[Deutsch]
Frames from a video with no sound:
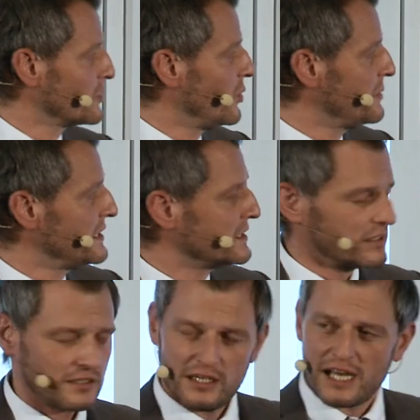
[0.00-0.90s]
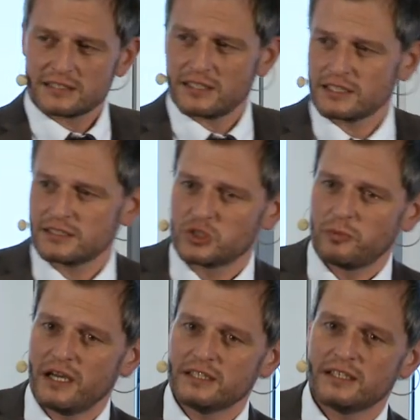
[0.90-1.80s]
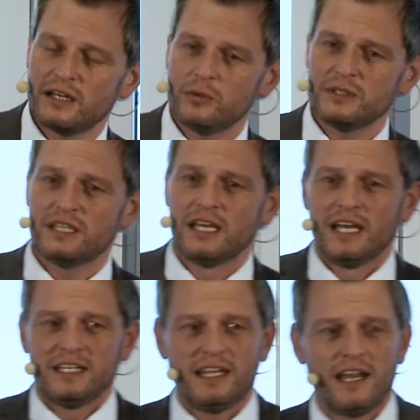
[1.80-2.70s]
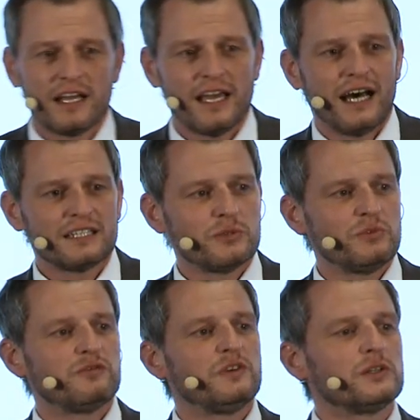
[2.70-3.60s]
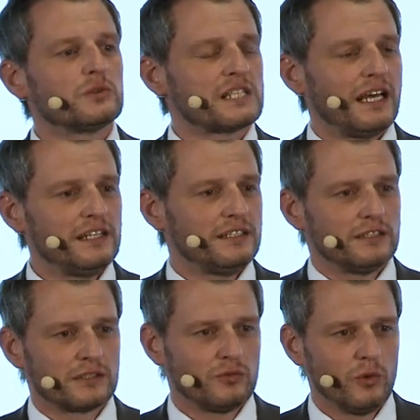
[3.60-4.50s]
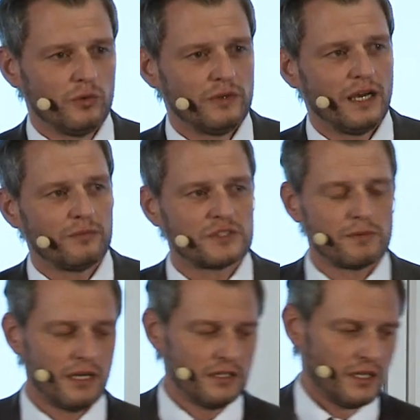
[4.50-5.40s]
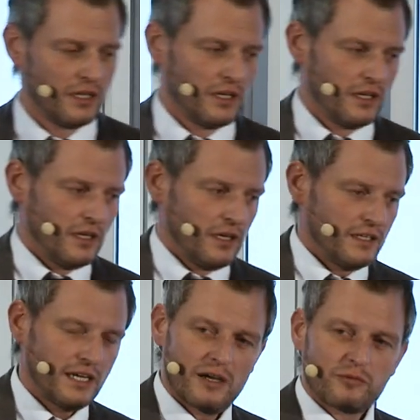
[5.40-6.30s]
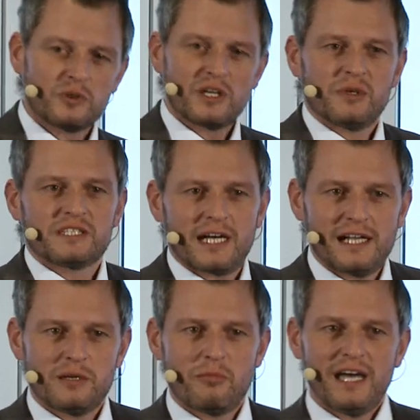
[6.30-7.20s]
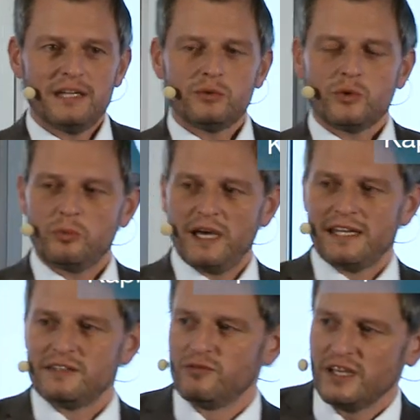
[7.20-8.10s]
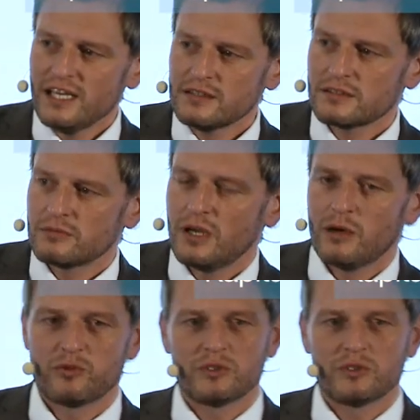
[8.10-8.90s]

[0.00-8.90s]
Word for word: und Obelix, äh, Asterix in Spanien, glaube ich, der lange Atem, der fehlt uns alle irgendwo. Wir haben zwar ja, fundamental eine Meinung über einen Wert. Wir haben